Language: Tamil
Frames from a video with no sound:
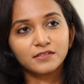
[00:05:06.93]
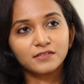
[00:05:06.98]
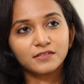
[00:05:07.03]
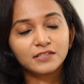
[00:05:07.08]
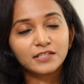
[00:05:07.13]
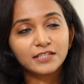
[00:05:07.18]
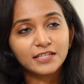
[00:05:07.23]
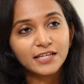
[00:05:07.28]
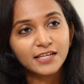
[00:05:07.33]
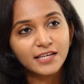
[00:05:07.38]

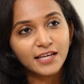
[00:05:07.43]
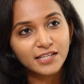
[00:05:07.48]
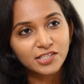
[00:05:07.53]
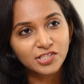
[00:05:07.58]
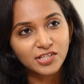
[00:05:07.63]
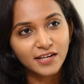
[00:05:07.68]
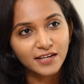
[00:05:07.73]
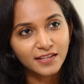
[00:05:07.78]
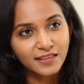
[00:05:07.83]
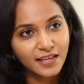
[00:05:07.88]

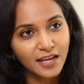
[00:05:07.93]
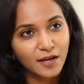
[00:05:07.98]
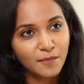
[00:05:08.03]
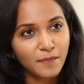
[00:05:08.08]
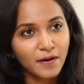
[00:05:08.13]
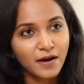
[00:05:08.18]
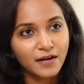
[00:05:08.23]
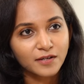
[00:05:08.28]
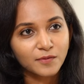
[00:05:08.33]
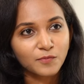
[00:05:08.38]
இந்த இருந்தே
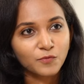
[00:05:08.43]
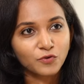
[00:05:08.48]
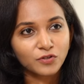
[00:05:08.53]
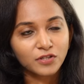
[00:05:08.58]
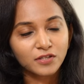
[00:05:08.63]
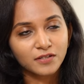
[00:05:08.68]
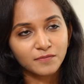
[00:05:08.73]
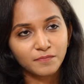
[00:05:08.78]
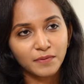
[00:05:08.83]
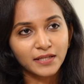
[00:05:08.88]

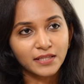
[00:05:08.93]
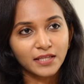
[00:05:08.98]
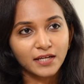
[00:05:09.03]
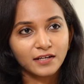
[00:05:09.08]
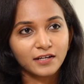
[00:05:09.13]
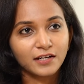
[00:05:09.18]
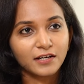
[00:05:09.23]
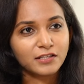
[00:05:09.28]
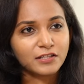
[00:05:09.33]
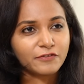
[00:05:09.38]
பார்க்கும்போது
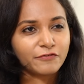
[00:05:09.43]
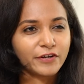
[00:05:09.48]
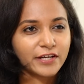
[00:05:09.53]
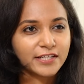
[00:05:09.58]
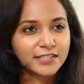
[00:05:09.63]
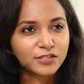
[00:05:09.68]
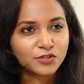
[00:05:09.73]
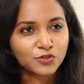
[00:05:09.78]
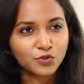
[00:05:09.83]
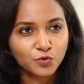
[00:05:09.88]
பார்த்தீங்கன்னா அந்த
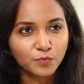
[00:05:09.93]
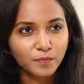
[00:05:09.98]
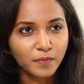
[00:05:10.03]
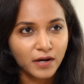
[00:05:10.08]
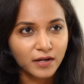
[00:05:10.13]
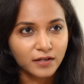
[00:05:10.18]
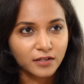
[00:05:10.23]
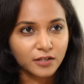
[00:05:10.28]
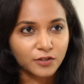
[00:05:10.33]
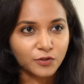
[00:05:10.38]
ஃப்ரெண்ட்ஸ்
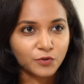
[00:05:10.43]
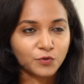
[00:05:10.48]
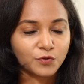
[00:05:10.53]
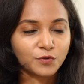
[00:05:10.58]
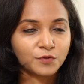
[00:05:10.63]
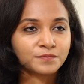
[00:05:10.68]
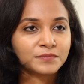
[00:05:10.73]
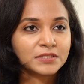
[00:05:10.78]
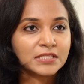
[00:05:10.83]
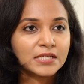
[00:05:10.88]
குரூப்பாக
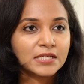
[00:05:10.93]
இருக்கட்டும்